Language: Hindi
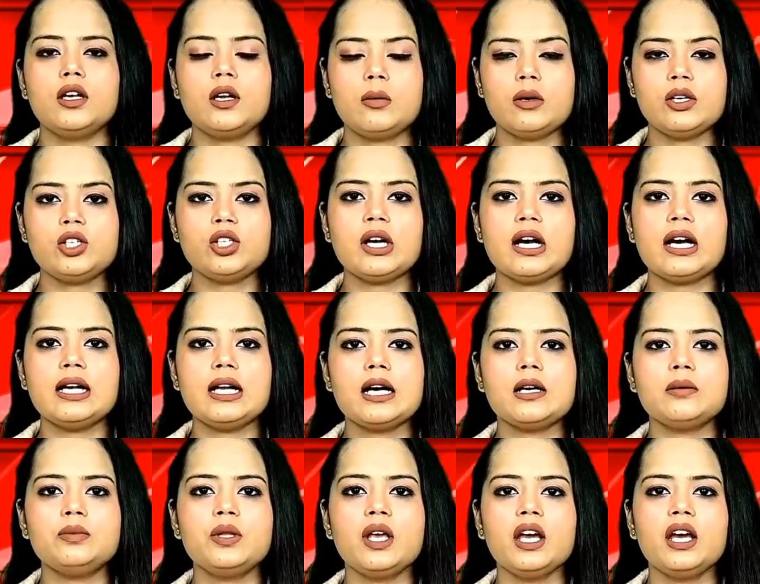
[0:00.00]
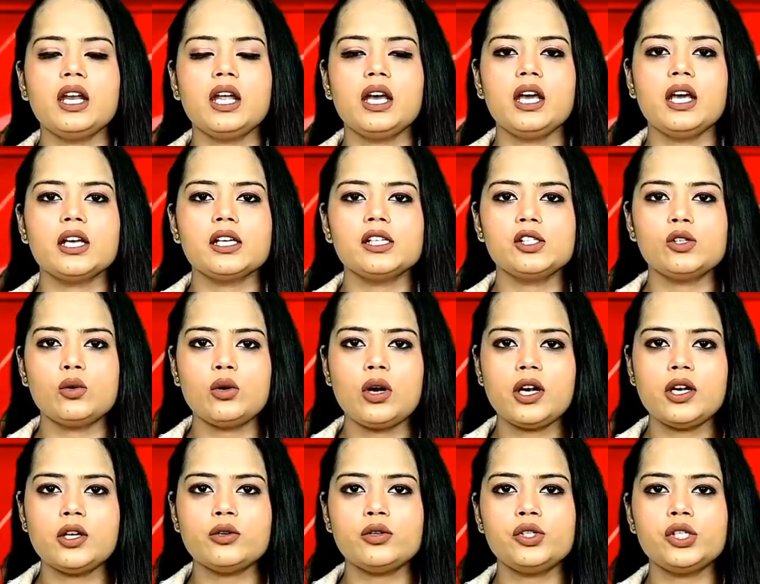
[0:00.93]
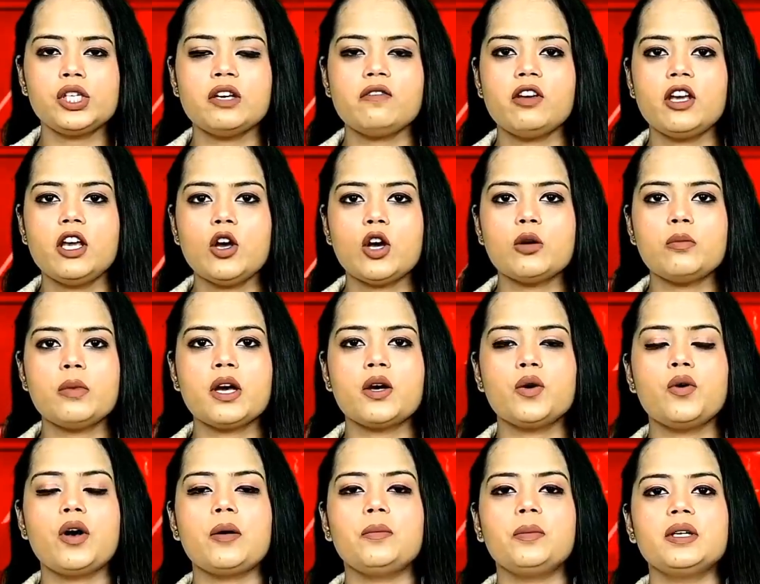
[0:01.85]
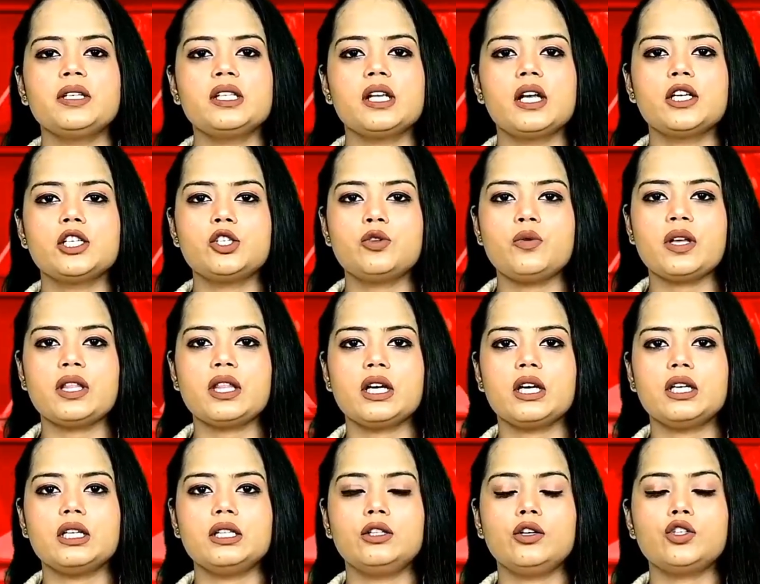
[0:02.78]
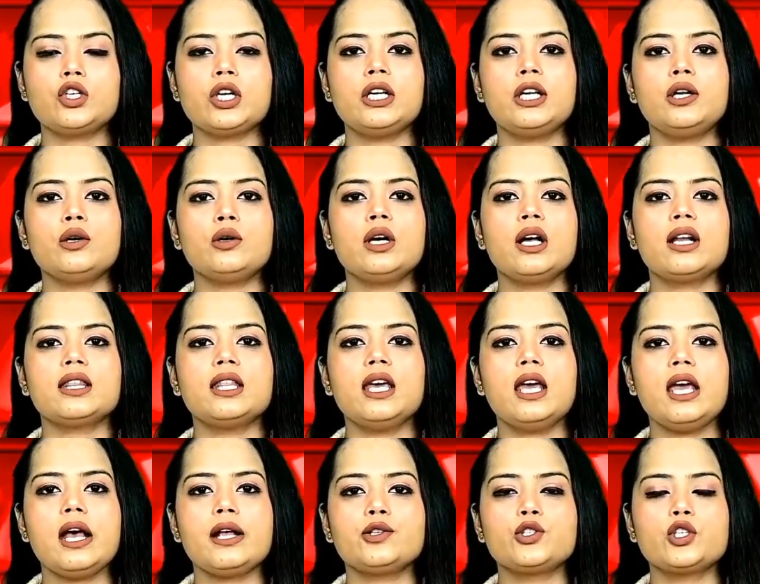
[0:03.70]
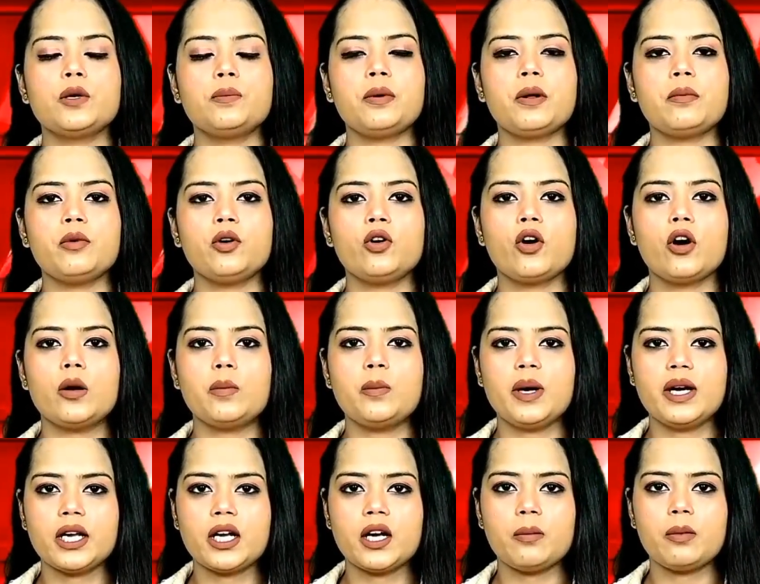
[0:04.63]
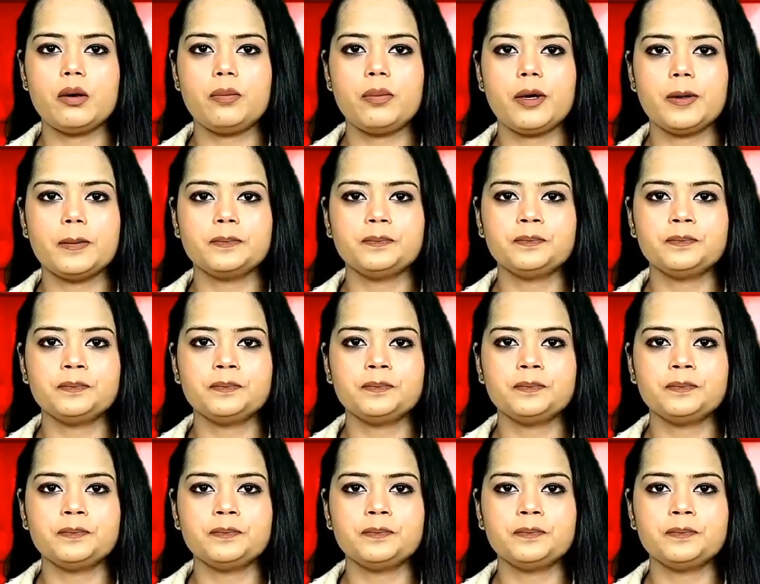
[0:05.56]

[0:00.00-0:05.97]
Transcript: नमस्कार आप देख रहे हैं सोना न्यूज टीवी और मैं हूं आपके साथ श्वेता तो चलिए रुक करते हैं आज की प्रमुख और बड़ी खबर पर